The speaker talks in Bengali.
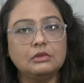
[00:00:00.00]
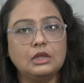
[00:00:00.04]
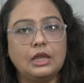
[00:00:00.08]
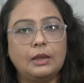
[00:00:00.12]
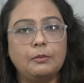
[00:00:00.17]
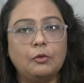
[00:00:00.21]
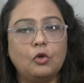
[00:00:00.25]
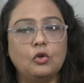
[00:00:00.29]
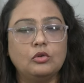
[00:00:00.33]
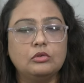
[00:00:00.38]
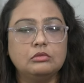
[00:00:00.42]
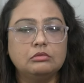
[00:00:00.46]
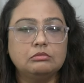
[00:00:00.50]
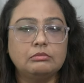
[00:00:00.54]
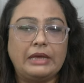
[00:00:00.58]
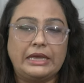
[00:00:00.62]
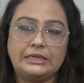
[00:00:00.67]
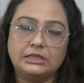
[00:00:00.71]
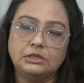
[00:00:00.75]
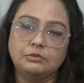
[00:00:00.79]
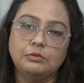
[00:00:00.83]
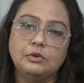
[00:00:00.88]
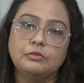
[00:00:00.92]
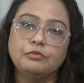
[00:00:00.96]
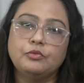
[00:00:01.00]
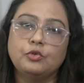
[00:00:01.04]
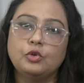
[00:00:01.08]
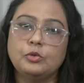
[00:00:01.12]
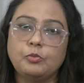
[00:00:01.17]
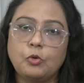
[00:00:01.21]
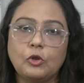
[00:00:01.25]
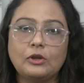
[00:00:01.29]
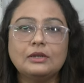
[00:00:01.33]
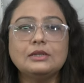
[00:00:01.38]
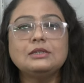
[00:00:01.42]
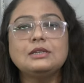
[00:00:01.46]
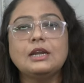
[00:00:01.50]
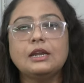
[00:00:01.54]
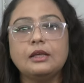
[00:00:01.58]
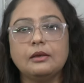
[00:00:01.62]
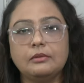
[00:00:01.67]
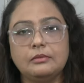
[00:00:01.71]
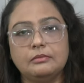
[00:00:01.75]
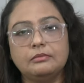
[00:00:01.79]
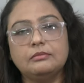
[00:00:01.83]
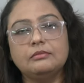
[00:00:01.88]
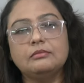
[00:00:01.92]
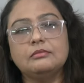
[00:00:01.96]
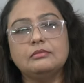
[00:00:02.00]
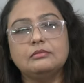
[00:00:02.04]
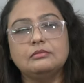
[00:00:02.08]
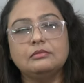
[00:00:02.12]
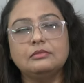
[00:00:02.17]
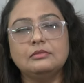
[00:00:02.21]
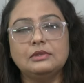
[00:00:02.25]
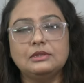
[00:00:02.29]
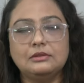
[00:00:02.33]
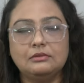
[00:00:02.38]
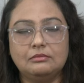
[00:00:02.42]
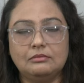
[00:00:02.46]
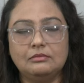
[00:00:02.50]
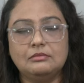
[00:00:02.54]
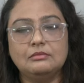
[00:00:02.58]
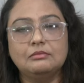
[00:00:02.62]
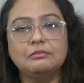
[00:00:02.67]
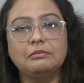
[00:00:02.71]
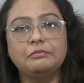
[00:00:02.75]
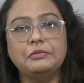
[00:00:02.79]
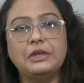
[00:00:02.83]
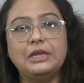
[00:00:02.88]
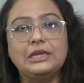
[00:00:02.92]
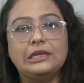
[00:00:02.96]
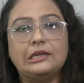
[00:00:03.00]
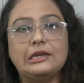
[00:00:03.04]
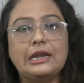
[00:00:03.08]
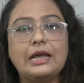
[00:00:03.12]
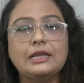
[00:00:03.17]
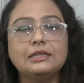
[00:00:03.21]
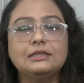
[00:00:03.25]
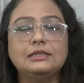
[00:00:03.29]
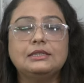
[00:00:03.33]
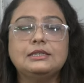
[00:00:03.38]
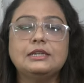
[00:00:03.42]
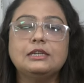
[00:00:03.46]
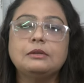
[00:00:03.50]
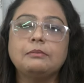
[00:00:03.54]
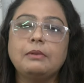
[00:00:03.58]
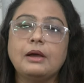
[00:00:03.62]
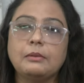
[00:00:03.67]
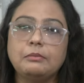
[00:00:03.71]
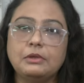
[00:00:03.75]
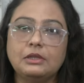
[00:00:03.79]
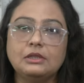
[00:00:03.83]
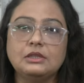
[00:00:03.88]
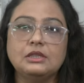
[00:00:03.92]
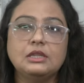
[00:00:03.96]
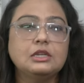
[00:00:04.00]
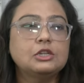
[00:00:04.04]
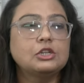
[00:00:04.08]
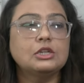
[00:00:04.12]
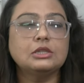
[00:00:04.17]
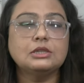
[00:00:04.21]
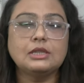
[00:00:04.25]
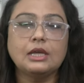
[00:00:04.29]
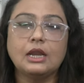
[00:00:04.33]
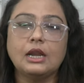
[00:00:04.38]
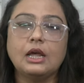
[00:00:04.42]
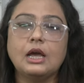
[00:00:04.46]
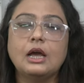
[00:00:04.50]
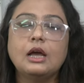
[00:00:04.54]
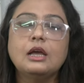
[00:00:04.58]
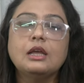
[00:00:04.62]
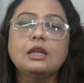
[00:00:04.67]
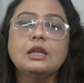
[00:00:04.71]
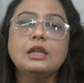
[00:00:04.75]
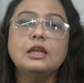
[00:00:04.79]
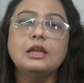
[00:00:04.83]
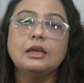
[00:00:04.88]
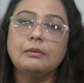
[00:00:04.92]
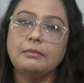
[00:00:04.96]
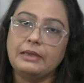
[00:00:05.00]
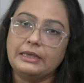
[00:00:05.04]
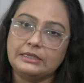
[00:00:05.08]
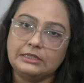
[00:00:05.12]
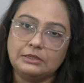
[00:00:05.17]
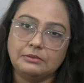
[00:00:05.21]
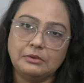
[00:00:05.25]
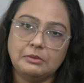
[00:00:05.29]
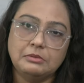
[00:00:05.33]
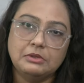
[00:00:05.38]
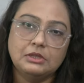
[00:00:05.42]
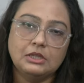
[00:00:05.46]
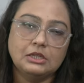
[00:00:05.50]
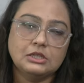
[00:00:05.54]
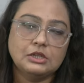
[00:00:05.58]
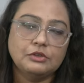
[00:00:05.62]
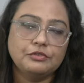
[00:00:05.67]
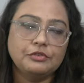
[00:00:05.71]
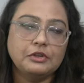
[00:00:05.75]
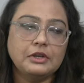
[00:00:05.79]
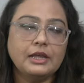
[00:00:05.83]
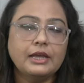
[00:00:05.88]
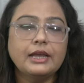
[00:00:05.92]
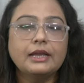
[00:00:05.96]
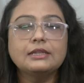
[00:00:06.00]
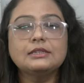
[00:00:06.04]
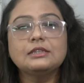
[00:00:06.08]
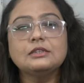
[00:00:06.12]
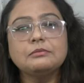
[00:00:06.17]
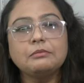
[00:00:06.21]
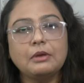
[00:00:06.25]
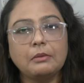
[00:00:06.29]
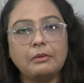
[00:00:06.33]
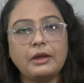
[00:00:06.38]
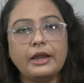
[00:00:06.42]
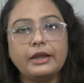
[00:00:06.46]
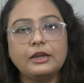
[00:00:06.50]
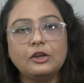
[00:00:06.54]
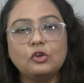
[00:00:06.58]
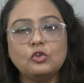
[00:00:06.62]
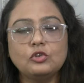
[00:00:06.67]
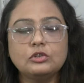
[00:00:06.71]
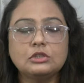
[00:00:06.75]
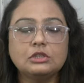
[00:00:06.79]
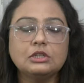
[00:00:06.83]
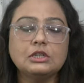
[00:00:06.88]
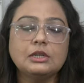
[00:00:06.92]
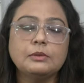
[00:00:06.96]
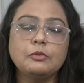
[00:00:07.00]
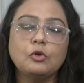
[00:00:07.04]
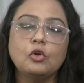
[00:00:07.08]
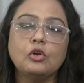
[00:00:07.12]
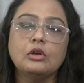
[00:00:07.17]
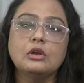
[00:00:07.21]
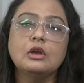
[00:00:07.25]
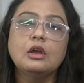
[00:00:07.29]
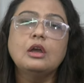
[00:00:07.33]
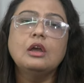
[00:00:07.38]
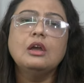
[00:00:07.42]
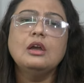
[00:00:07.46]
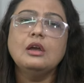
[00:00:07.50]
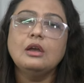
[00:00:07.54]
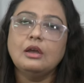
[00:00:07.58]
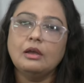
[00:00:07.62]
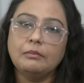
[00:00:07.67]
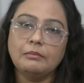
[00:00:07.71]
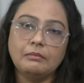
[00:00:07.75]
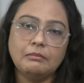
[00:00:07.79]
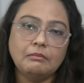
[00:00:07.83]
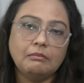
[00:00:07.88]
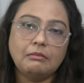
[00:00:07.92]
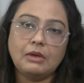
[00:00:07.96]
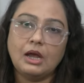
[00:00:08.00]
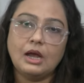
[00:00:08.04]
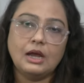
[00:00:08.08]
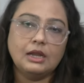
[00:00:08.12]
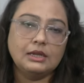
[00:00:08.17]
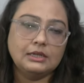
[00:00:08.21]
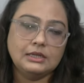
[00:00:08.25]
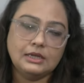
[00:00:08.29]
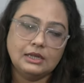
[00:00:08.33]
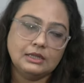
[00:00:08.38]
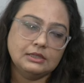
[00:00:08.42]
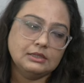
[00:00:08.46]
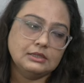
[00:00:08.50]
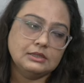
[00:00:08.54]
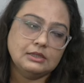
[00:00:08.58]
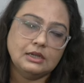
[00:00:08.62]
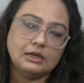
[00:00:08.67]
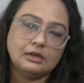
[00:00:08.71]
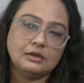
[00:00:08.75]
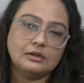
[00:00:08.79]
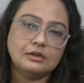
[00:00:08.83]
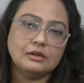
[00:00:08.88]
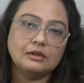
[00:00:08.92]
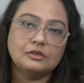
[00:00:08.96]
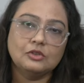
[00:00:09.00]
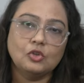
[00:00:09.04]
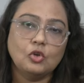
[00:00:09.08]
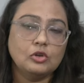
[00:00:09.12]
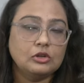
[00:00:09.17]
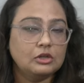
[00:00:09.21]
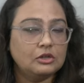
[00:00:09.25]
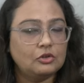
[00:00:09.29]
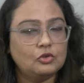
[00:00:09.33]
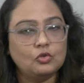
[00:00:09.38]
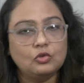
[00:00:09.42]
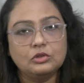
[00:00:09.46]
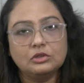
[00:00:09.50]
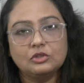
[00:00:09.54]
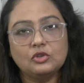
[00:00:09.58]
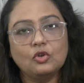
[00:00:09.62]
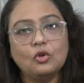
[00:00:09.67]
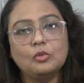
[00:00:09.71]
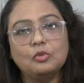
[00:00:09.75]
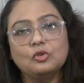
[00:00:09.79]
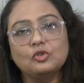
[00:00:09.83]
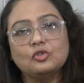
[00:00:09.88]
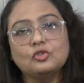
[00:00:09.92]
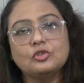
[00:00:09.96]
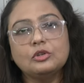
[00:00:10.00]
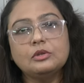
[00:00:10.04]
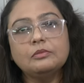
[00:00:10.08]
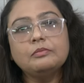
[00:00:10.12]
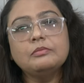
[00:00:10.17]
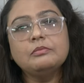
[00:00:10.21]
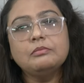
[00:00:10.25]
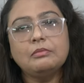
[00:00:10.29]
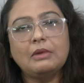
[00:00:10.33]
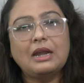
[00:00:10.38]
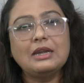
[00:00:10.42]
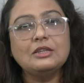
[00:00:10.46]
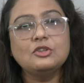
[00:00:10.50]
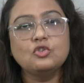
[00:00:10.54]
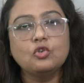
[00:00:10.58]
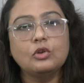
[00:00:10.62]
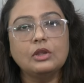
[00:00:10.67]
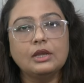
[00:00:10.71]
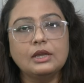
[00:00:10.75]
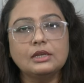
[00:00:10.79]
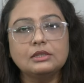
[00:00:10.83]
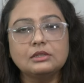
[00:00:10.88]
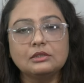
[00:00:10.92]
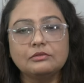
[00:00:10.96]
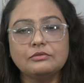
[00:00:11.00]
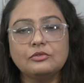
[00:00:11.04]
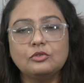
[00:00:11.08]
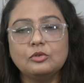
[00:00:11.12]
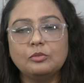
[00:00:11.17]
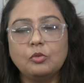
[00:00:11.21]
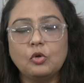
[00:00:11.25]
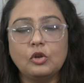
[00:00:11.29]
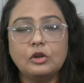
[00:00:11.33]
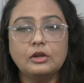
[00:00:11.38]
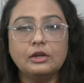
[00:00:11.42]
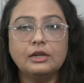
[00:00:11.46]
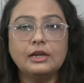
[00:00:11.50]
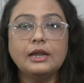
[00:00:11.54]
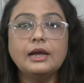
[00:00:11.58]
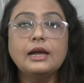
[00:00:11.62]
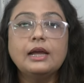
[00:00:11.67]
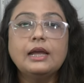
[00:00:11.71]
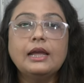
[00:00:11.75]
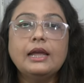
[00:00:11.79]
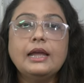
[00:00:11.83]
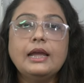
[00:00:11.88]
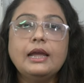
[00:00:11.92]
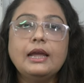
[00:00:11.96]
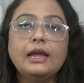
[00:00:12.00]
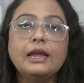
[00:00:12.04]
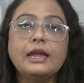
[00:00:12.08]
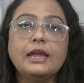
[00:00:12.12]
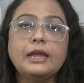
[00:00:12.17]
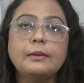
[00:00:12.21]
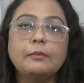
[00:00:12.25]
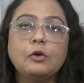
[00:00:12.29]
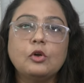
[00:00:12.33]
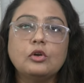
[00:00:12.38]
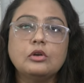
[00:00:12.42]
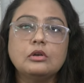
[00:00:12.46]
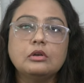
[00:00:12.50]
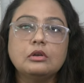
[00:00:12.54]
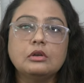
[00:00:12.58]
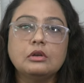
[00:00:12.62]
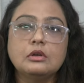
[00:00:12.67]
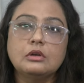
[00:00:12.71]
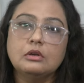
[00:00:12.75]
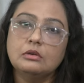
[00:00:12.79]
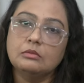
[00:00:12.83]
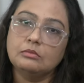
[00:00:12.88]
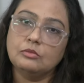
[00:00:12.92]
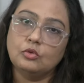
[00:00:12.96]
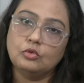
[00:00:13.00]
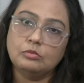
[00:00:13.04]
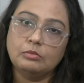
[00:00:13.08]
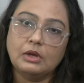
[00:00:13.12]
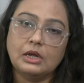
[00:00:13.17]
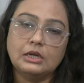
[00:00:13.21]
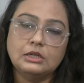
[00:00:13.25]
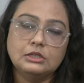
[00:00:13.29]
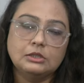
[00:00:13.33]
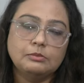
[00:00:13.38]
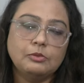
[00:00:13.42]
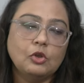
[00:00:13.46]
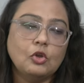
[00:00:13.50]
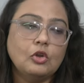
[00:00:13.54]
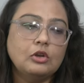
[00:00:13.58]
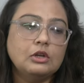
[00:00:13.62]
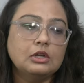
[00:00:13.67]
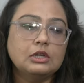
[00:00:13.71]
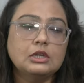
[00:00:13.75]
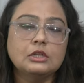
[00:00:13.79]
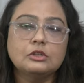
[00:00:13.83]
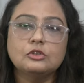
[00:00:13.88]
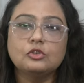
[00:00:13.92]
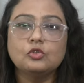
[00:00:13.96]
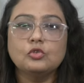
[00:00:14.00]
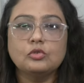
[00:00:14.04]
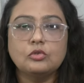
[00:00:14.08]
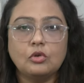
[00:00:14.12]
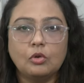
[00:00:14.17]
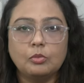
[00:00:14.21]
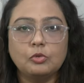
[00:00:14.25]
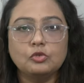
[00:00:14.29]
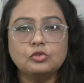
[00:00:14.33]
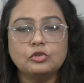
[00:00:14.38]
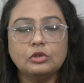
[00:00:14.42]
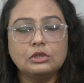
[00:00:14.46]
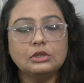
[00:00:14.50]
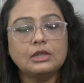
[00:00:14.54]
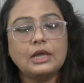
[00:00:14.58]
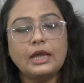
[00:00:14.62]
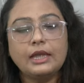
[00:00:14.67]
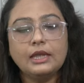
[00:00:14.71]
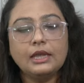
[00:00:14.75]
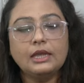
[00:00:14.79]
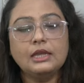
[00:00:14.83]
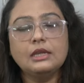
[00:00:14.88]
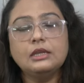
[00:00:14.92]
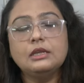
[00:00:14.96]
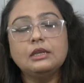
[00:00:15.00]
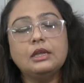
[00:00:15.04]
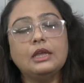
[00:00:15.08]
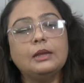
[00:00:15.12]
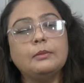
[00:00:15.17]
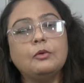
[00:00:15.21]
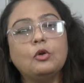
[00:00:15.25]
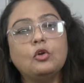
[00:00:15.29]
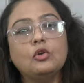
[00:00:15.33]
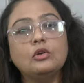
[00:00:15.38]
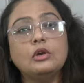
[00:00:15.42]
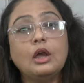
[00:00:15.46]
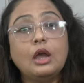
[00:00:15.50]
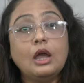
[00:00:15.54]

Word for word: এবং ম্যাক্সিমাম ফুটবলের যারা ভিন রাজ্যের বা ভিন দেশে তারা ম্যাক্সিমামই দেশে ফিরে গেছেন বা বাইরে রয়েছেন এবং বাঙালিরা যে যার দলের রয়েছে অবশ্যই বাড়ি চলে গেছেন ফুটবলাররা এবং মোহনবাগান ইস্ট বেঙ্গলের ক্ষেত্রেও অবশ্যই তাই এই এবং